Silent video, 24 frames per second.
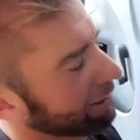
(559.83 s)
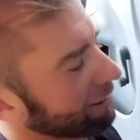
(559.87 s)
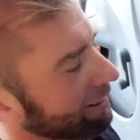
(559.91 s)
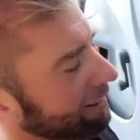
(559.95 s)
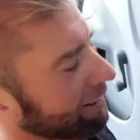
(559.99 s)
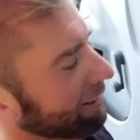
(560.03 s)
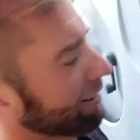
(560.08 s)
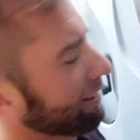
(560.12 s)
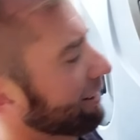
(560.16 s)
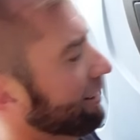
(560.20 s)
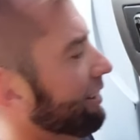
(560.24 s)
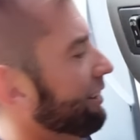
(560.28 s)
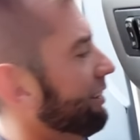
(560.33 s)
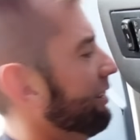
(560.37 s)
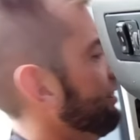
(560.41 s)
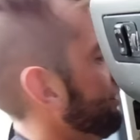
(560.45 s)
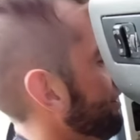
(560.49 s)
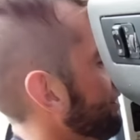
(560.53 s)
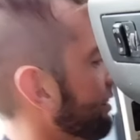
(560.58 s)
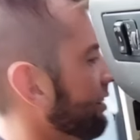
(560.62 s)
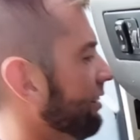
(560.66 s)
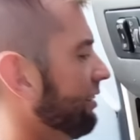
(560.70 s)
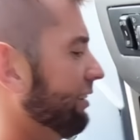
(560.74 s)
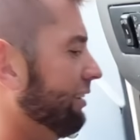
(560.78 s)
Bien,
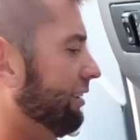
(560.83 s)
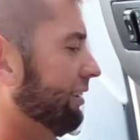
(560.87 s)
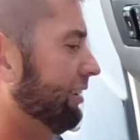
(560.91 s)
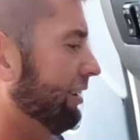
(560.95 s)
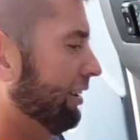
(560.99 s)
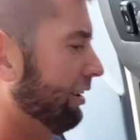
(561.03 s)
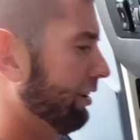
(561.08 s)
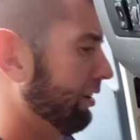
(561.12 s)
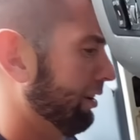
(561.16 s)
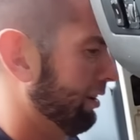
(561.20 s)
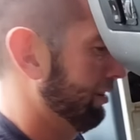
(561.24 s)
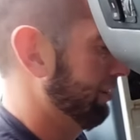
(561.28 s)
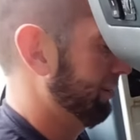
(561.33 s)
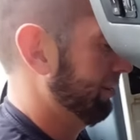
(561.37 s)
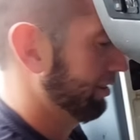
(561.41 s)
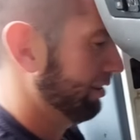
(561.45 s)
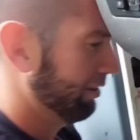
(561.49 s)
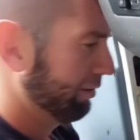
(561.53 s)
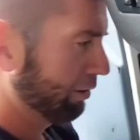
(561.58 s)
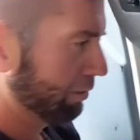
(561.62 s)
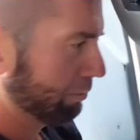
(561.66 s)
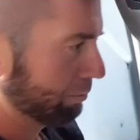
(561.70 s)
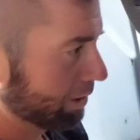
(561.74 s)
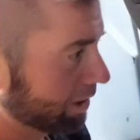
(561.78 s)
bueno, hermoso.
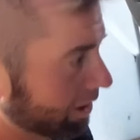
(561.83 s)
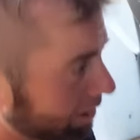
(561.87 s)
Eh.